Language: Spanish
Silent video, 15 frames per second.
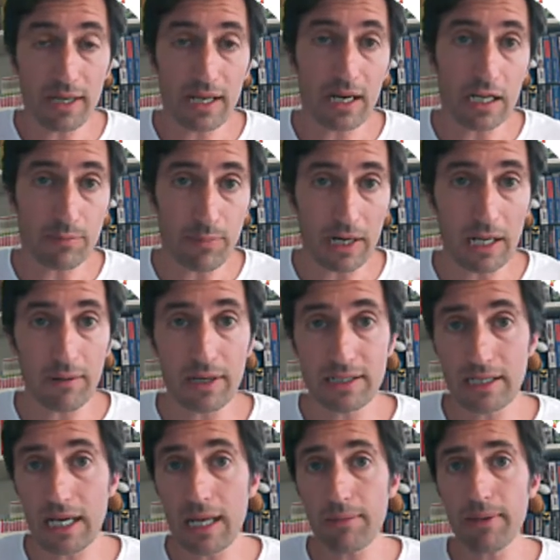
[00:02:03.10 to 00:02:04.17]
ver las
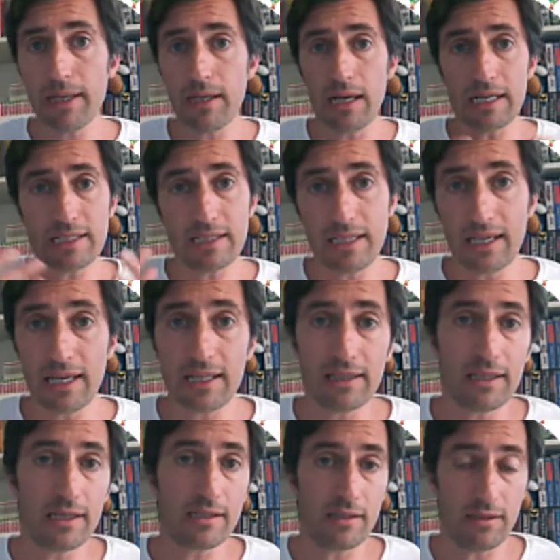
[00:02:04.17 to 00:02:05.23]
palabras clave, las
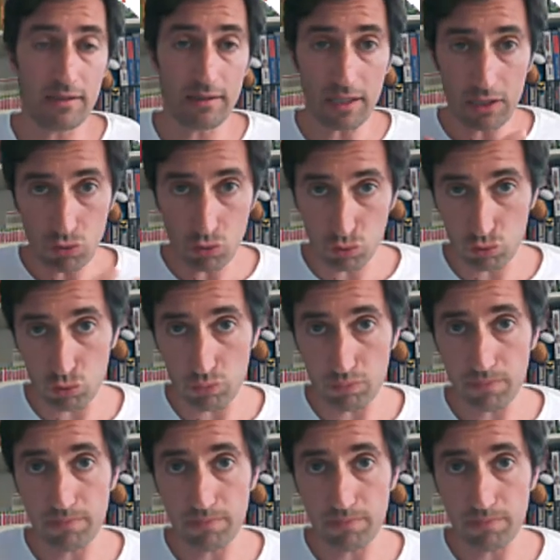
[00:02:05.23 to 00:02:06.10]
etiquetas de YouTube.